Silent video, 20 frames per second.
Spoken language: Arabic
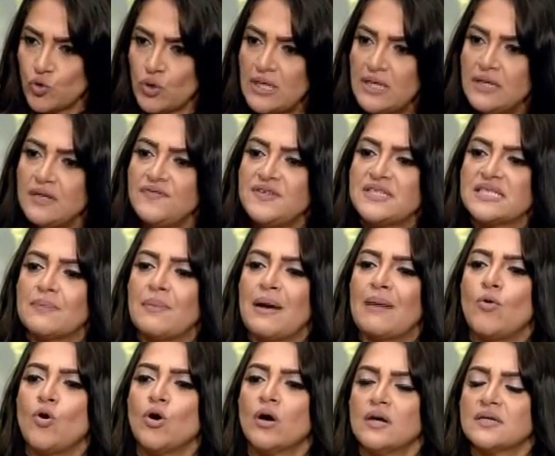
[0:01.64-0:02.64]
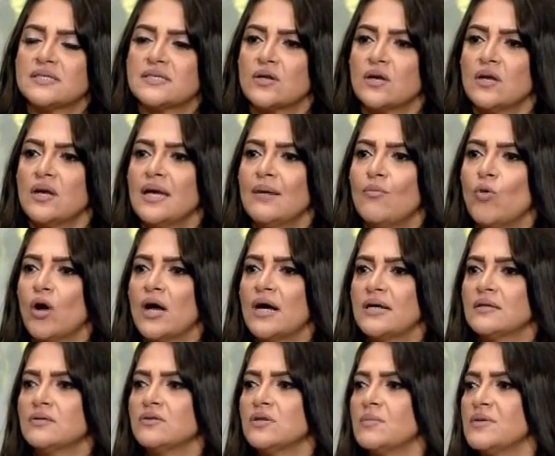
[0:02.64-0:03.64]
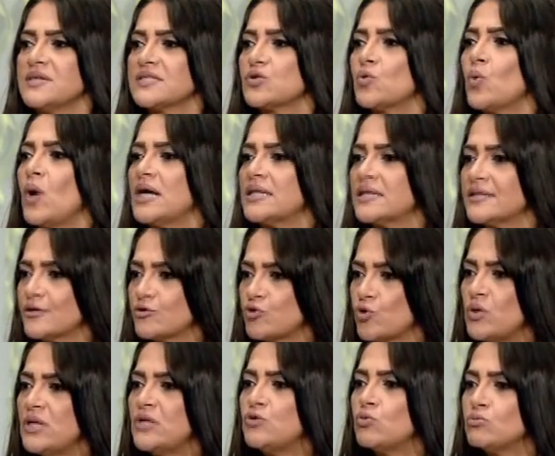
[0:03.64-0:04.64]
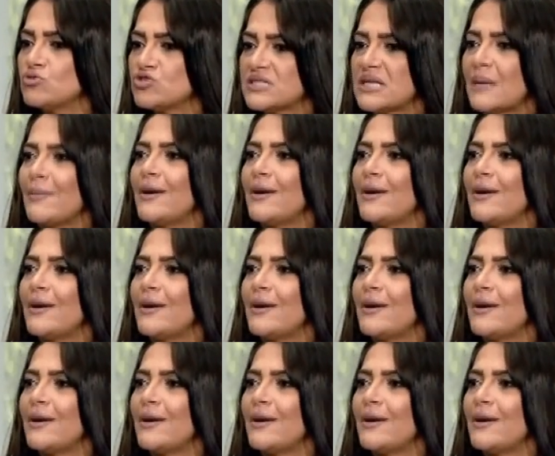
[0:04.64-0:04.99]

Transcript: تقول لي ان في سبع مواقع اسرائيليه موجهه ضد مصر وحضرتك تقول لي دول مش